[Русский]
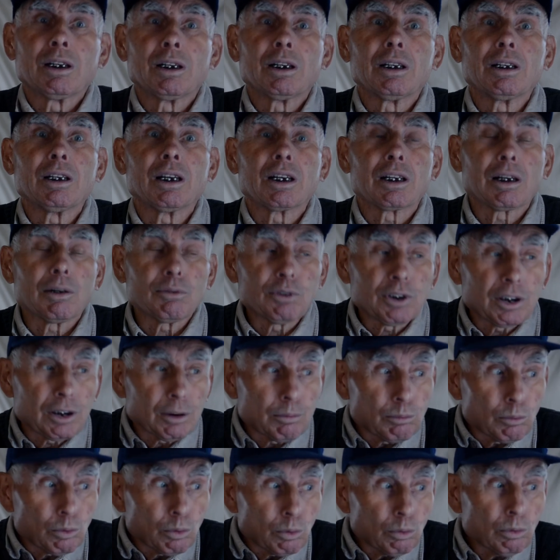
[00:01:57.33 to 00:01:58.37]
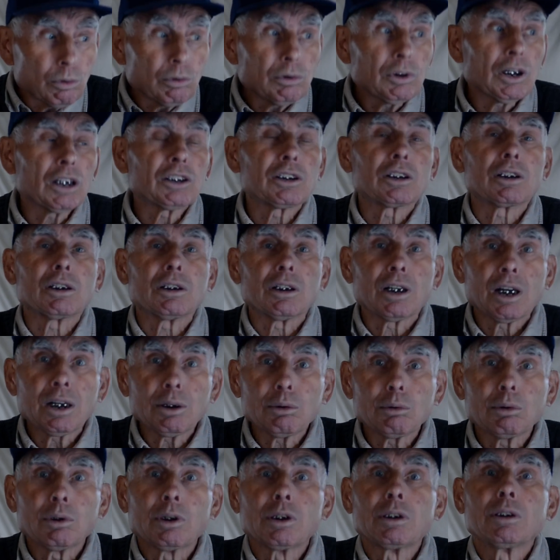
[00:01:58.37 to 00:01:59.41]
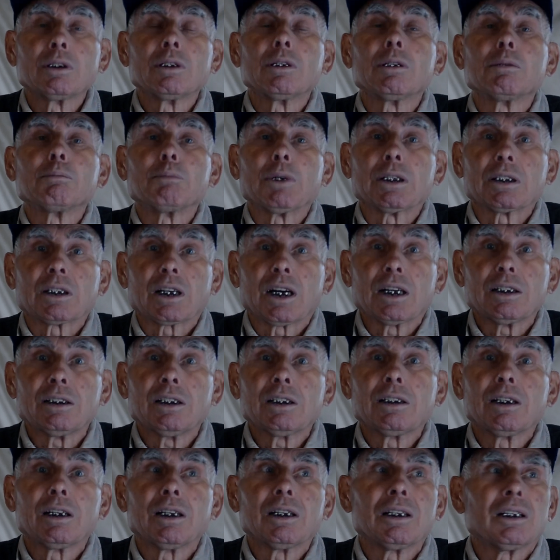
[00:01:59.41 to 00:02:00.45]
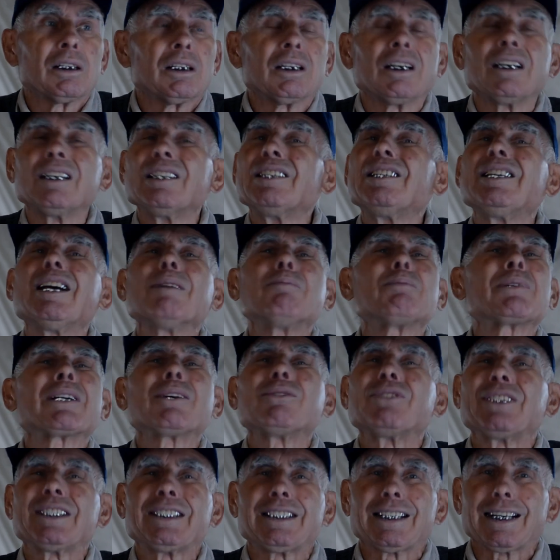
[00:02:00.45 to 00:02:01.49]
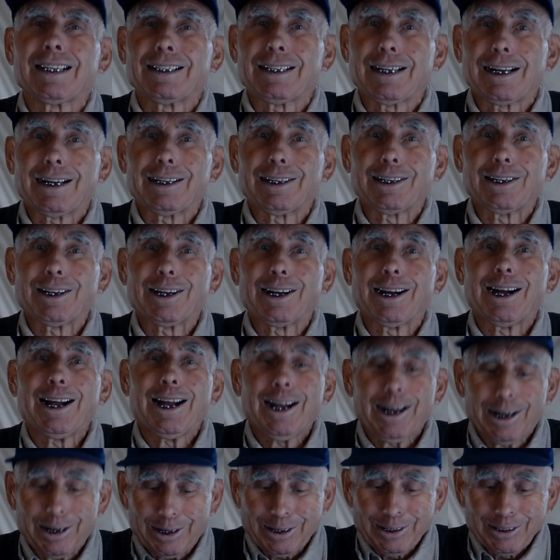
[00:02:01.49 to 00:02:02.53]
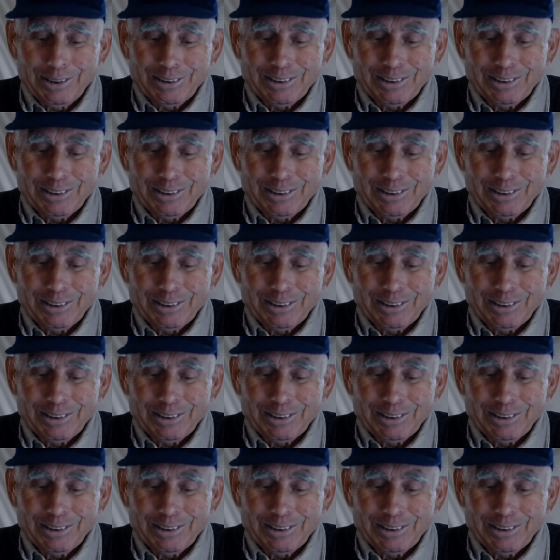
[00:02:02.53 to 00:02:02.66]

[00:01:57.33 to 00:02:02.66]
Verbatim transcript: Я ко всему начинаю подходить не профессионально, а